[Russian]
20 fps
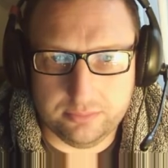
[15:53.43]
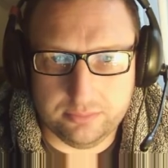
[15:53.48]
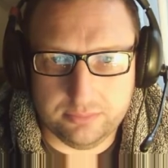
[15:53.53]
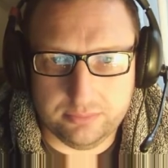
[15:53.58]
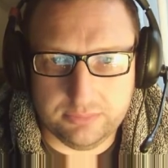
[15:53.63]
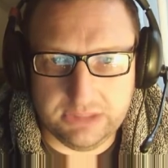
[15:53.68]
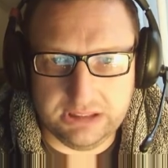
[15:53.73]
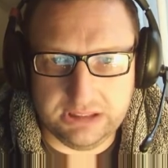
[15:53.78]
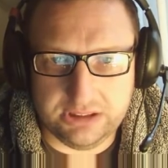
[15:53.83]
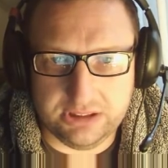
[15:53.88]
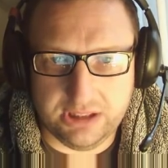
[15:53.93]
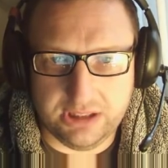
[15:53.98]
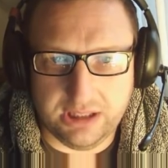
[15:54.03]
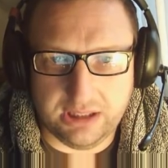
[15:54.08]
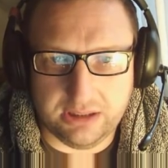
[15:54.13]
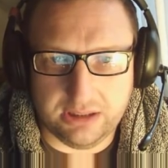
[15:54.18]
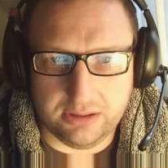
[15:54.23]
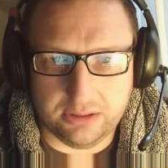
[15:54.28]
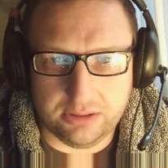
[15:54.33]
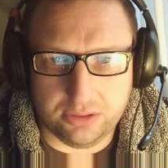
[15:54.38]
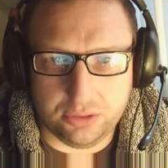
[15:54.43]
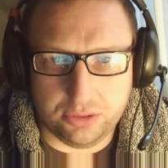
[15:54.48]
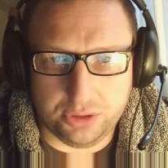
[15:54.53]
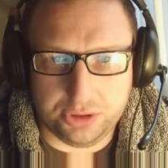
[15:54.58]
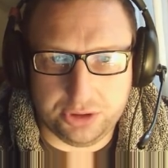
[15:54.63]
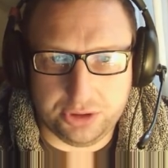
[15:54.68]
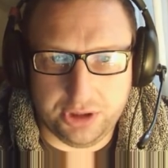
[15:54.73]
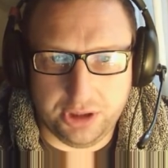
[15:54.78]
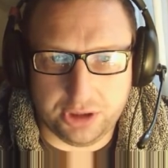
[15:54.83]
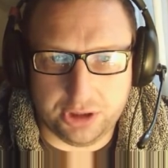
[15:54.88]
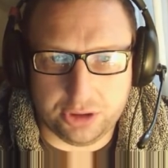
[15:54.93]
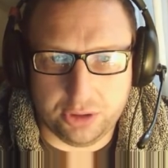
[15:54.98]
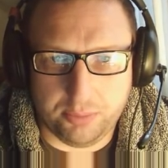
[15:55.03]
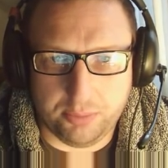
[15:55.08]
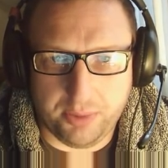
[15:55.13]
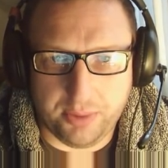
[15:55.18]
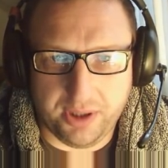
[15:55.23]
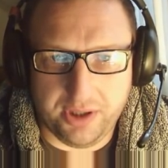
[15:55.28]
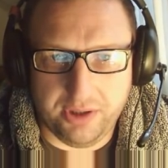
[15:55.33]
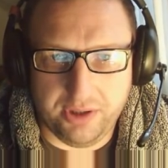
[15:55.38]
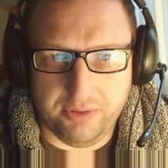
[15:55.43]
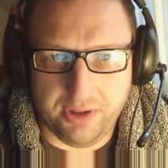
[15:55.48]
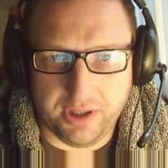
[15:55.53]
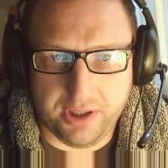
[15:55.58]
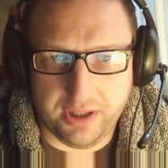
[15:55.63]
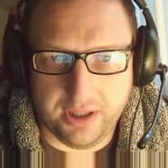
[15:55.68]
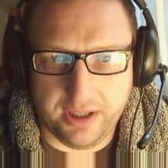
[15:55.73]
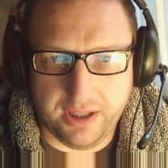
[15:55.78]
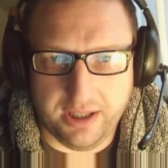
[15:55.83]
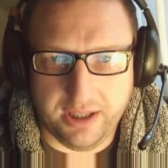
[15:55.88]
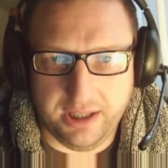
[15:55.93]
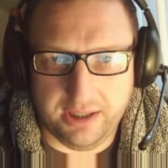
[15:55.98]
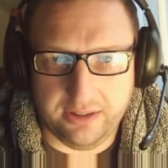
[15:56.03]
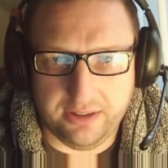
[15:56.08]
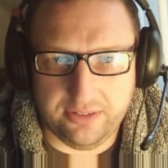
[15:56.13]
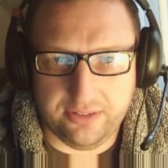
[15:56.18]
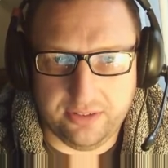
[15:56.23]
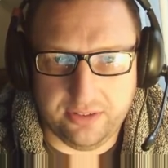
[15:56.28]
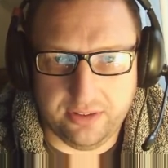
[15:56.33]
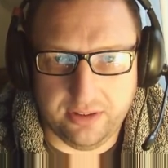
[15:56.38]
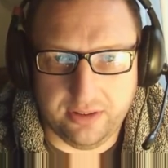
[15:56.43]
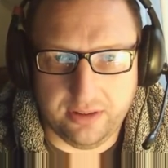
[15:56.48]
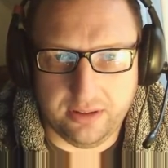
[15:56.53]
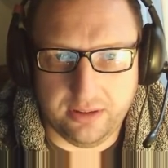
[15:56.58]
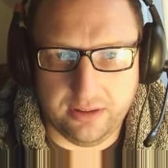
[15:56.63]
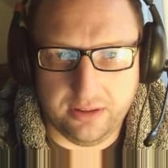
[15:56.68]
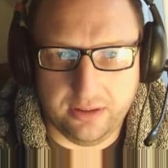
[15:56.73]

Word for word: Я не знаю, такое ощущение, что противник играет э,